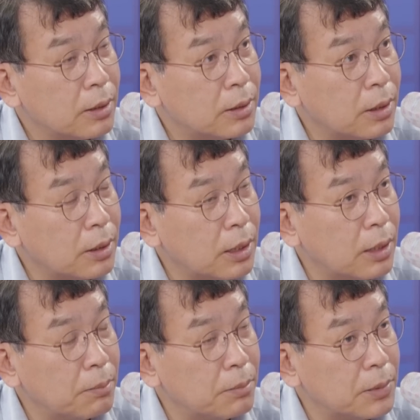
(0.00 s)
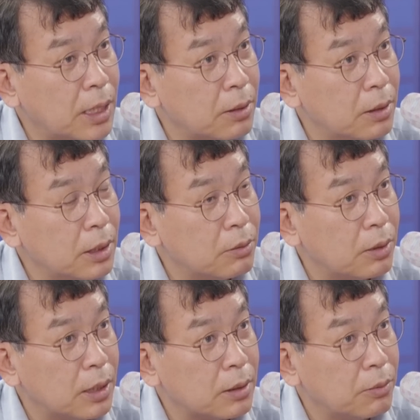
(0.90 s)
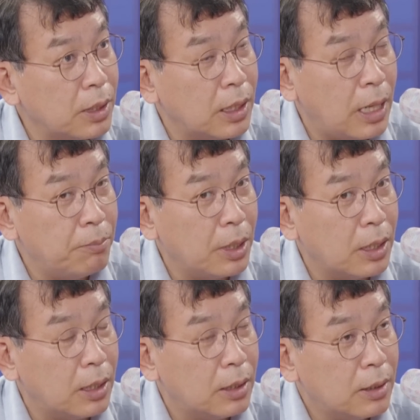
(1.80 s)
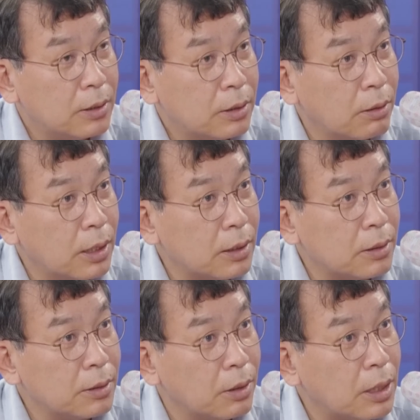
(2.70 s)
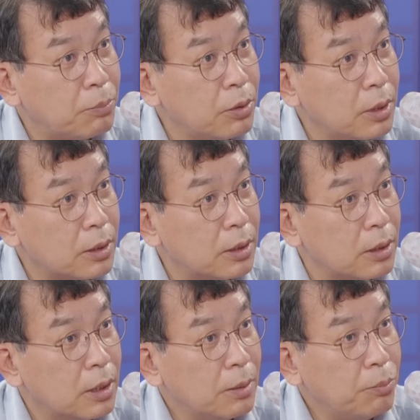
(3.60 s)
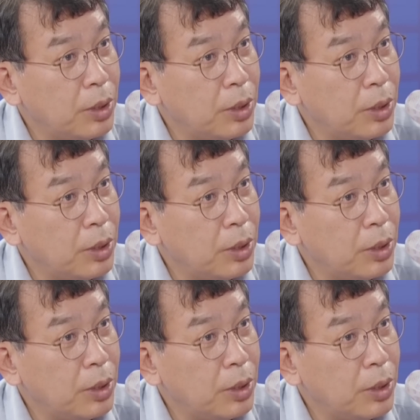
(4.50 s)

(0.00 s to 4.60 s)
천안함 사건이 있고 나서 왜 한미가 서해에서 연합훈련을 음.